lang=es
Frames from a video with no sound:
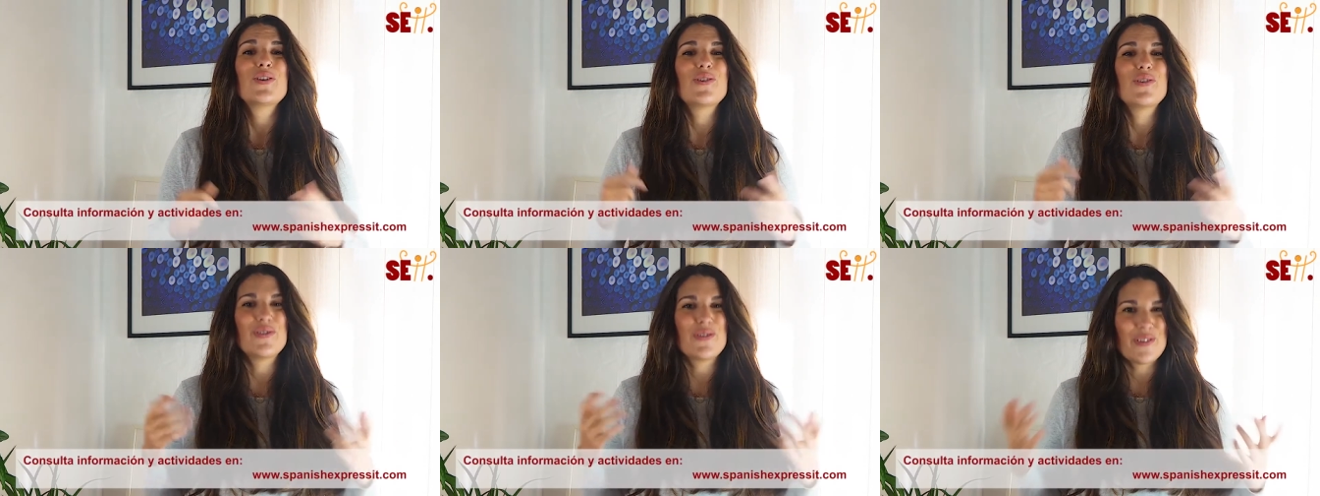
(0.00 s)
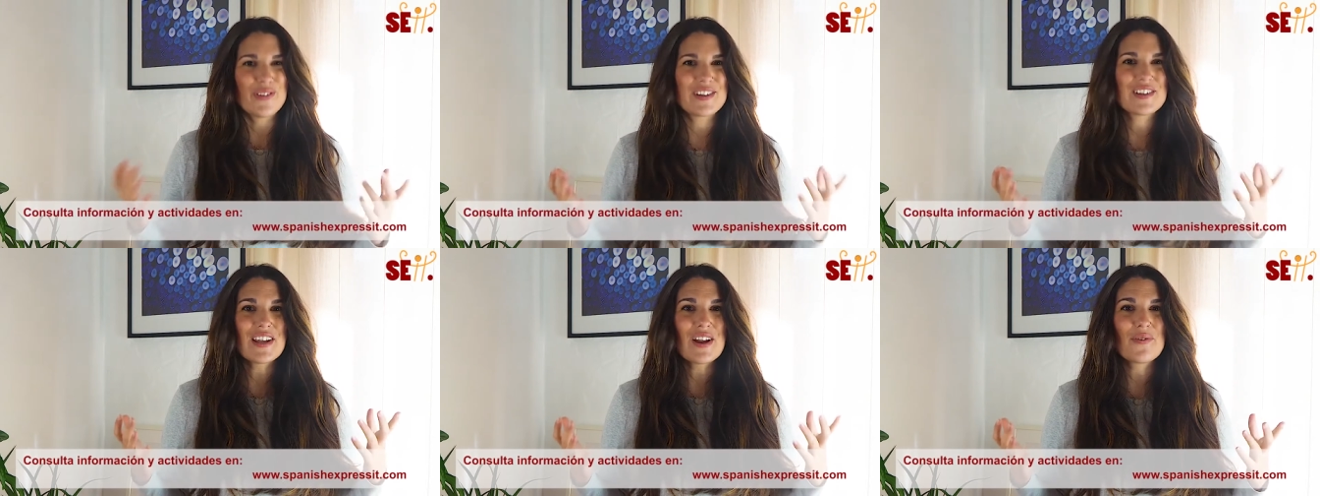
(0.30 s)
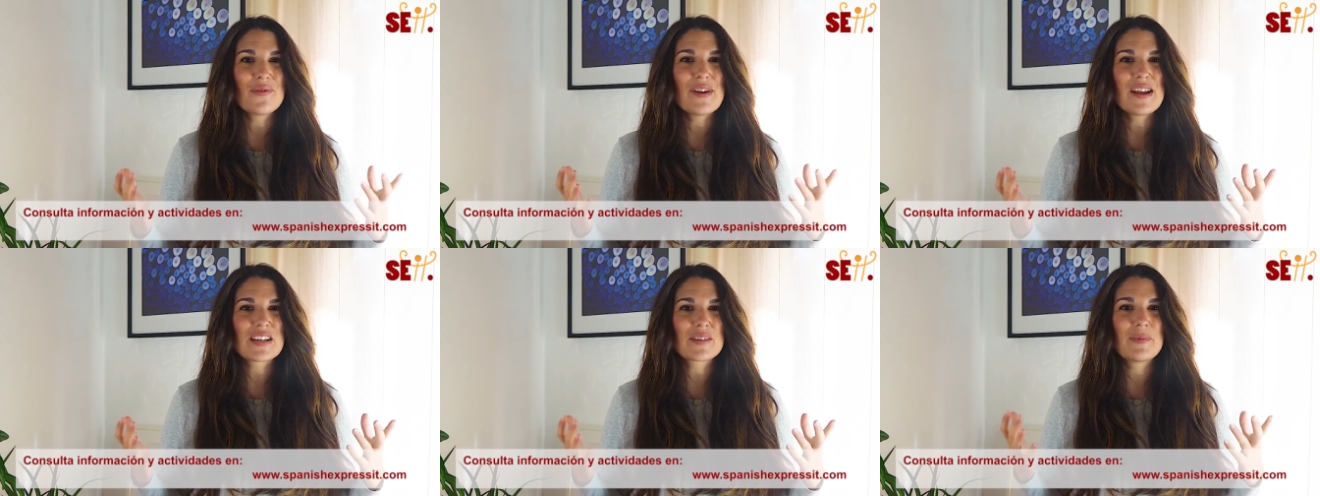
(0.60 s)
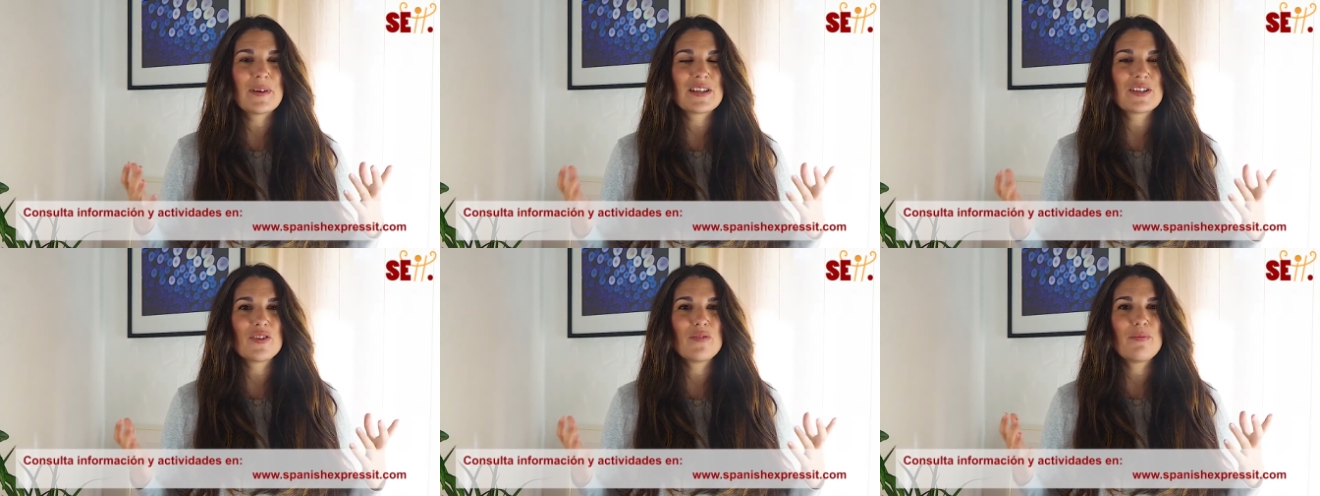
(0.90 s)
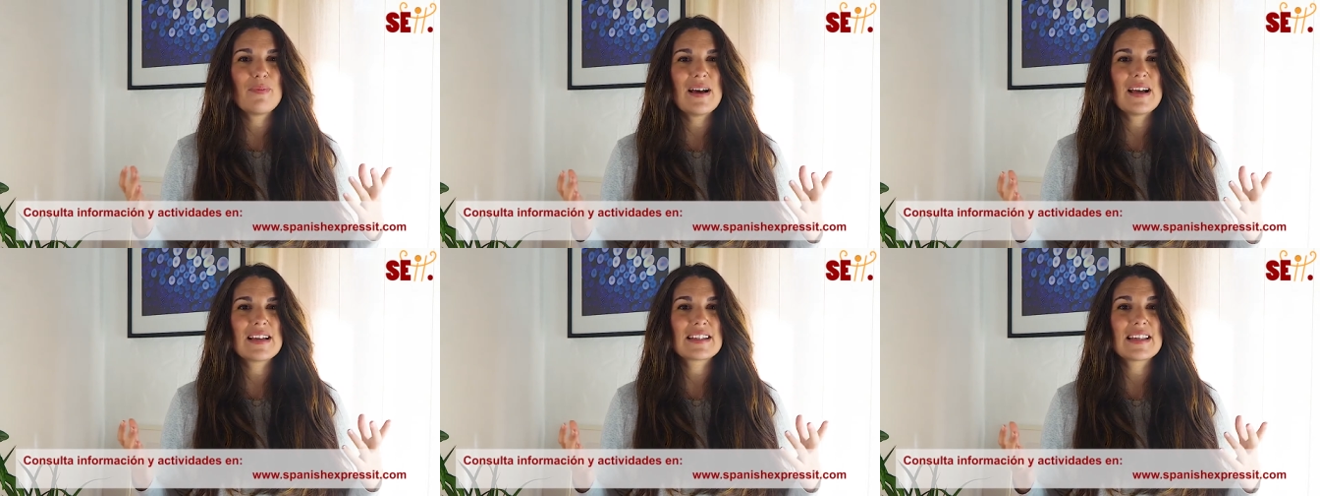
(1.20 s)
¿Conoces alguna
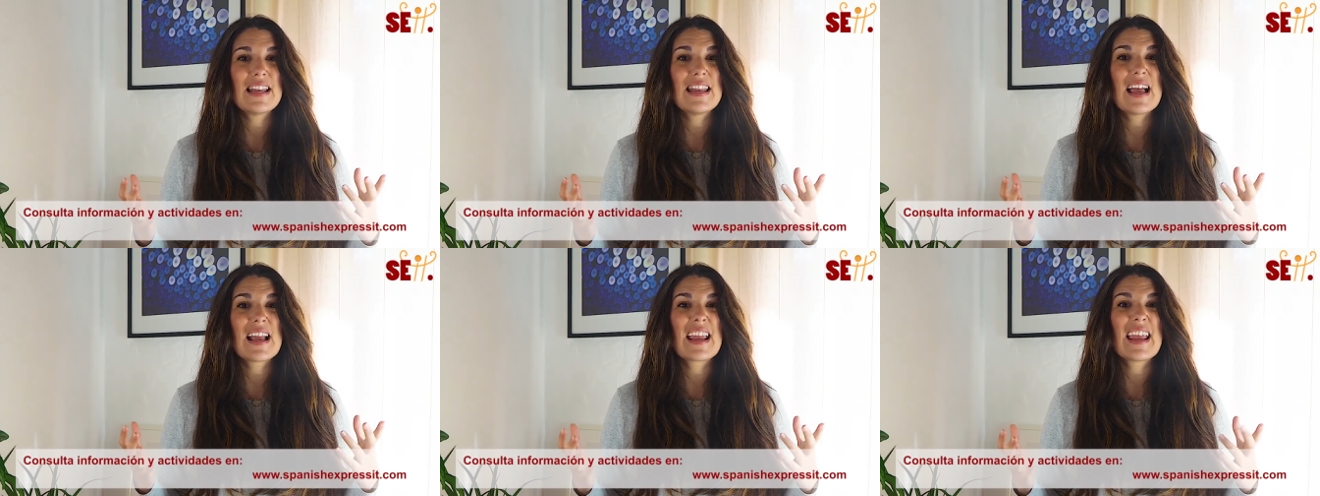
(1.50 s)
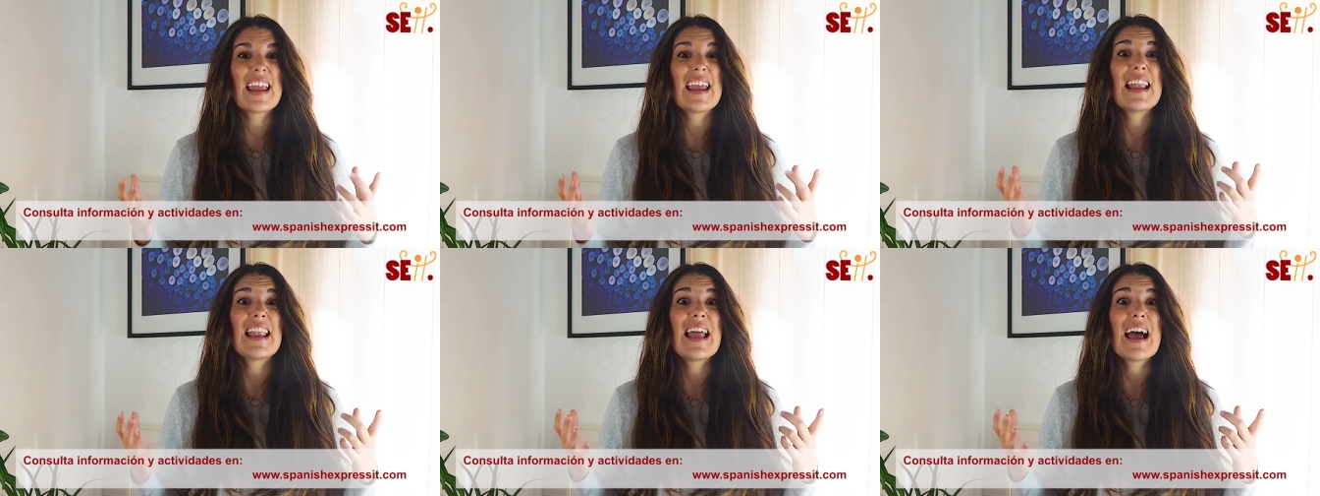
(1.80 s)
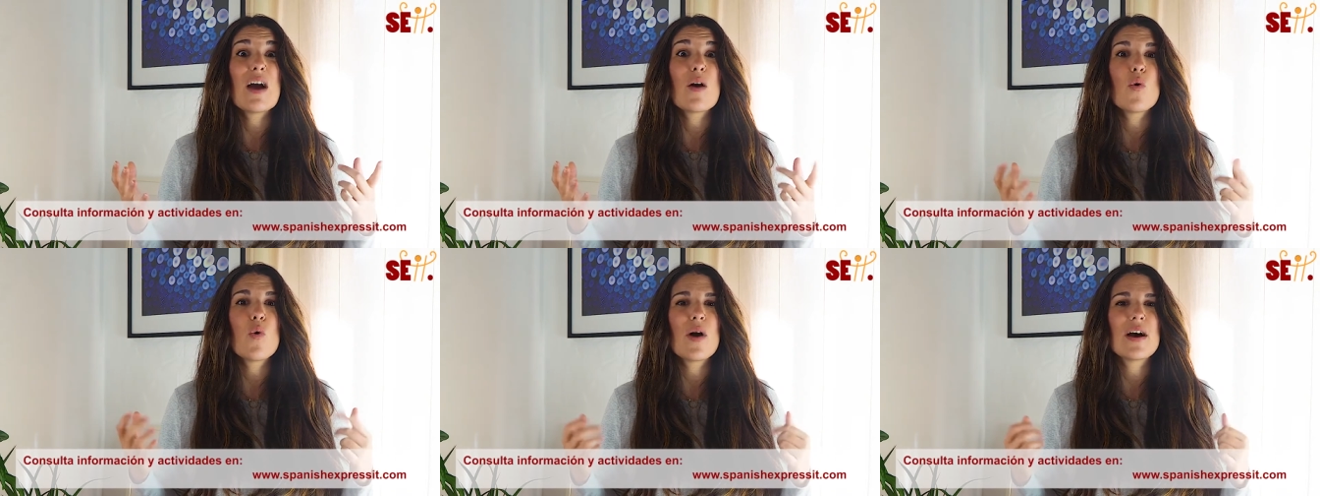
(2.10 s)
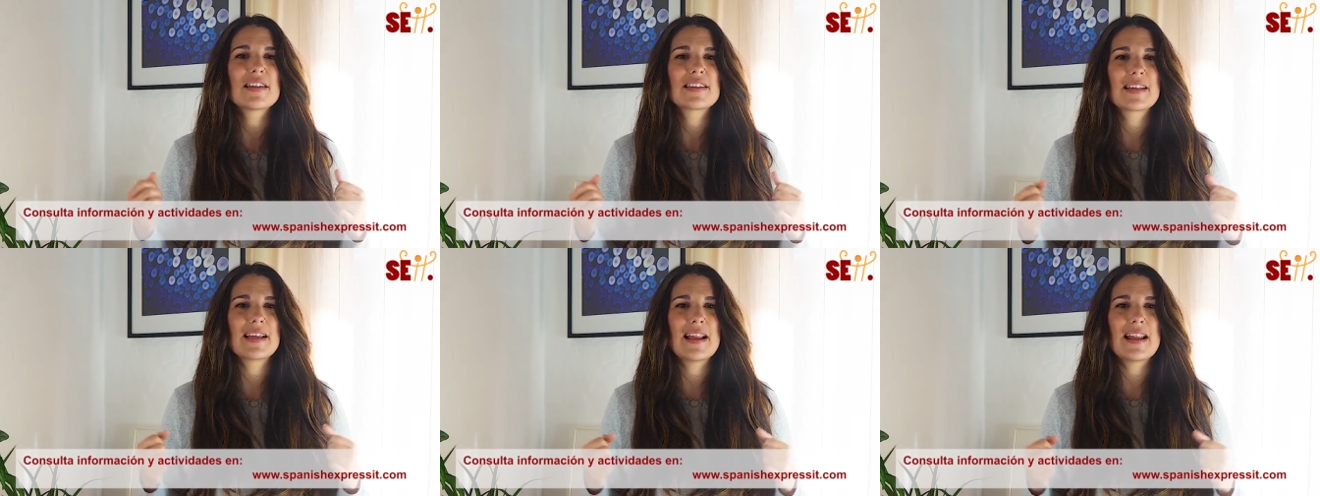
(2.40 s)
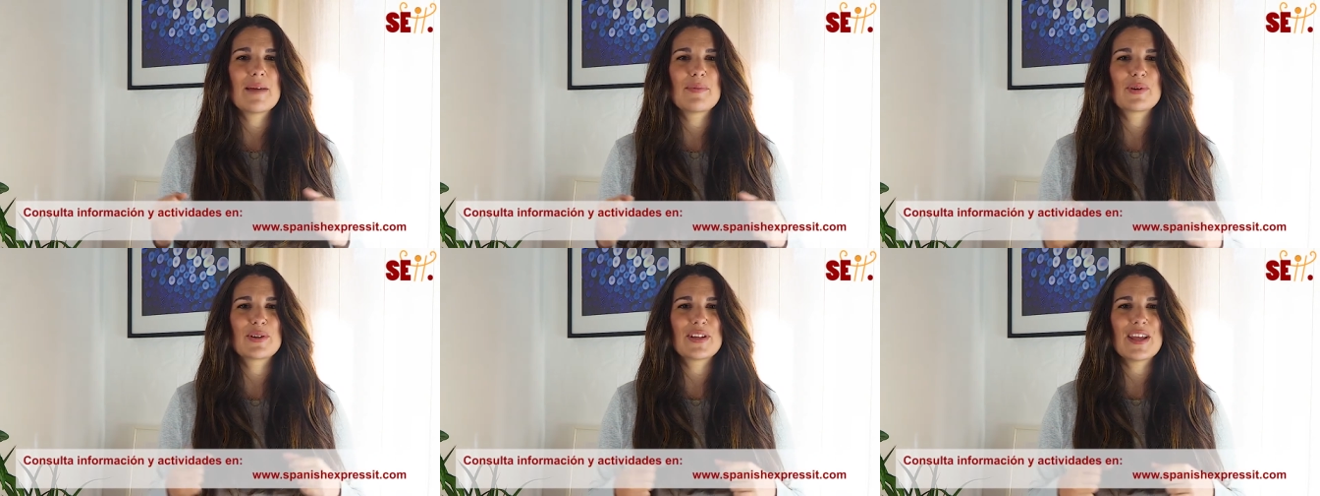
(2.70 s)
expresión más en la que el agua sea
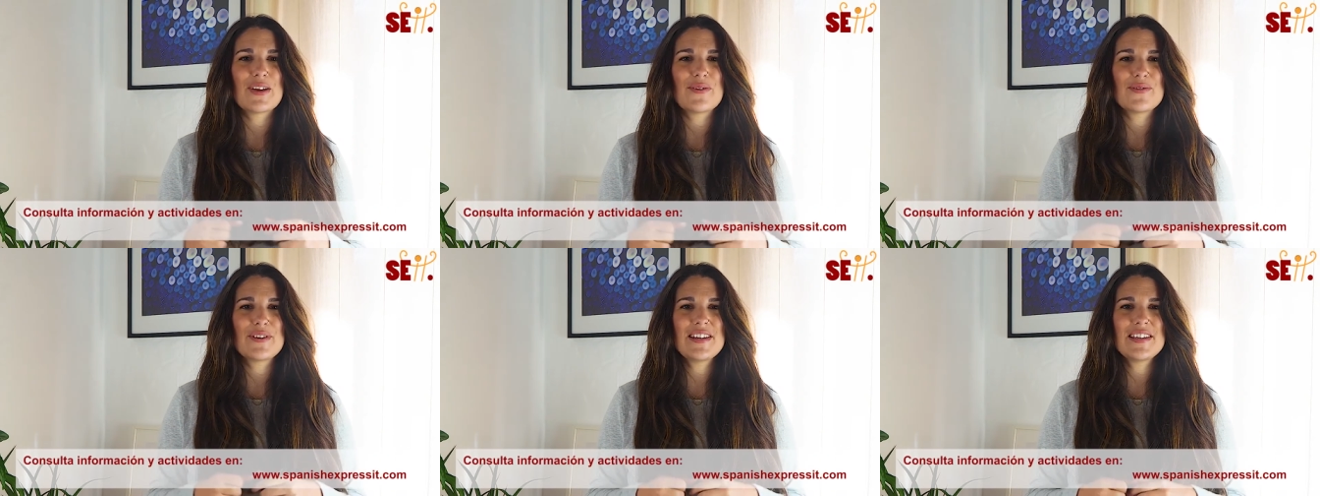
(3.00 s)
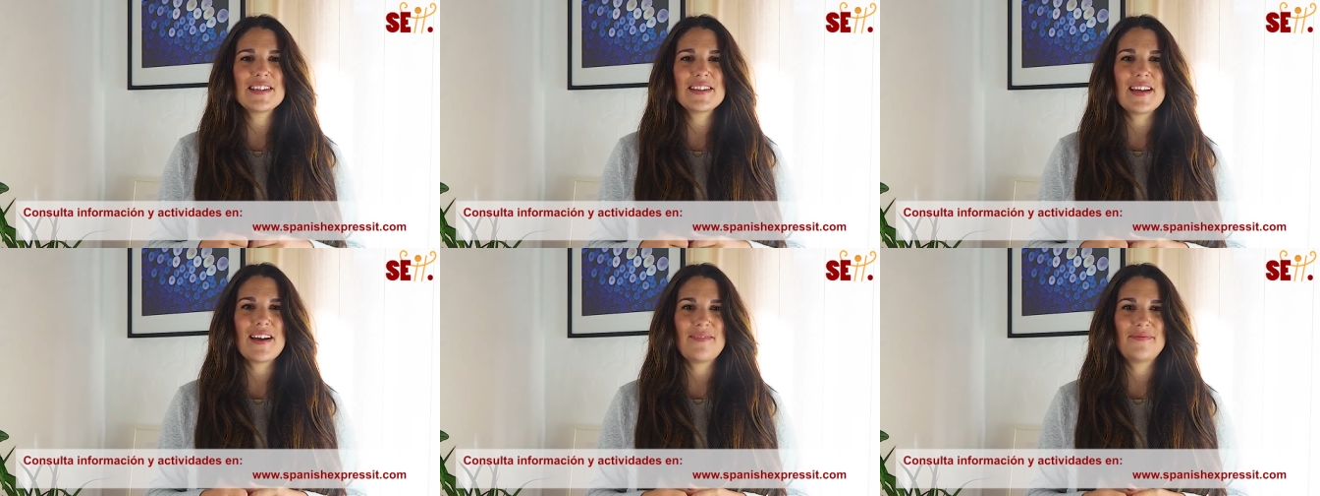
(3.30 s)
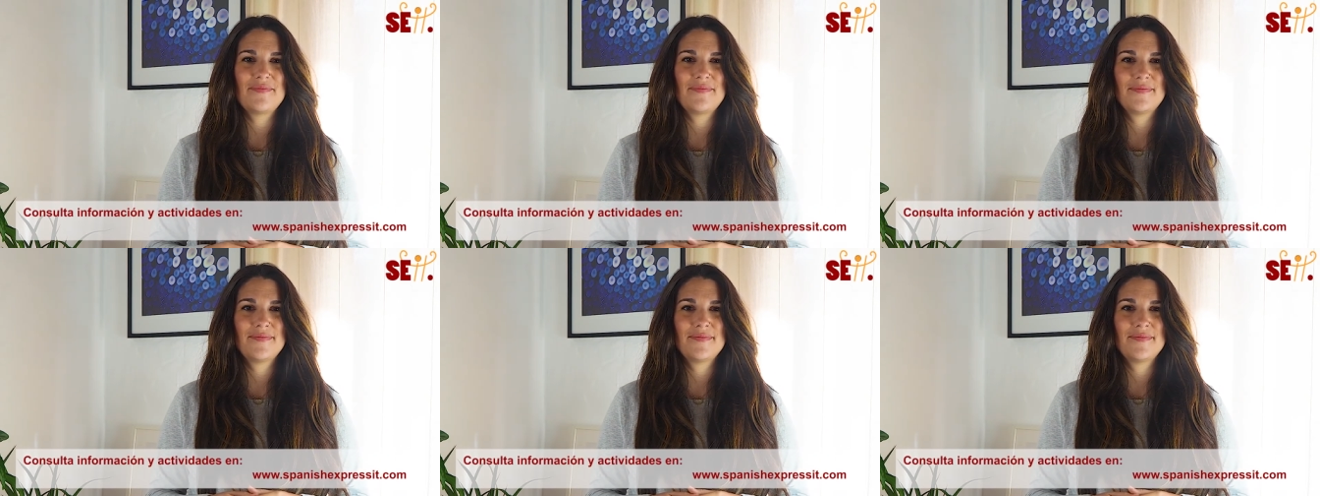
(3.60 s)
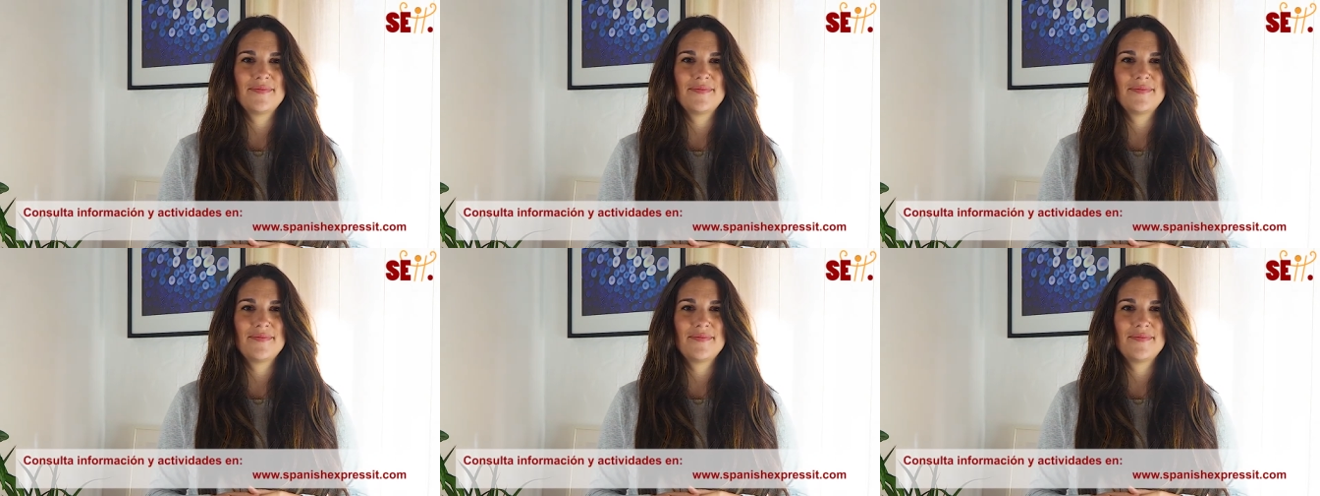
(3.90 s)
la protagonista?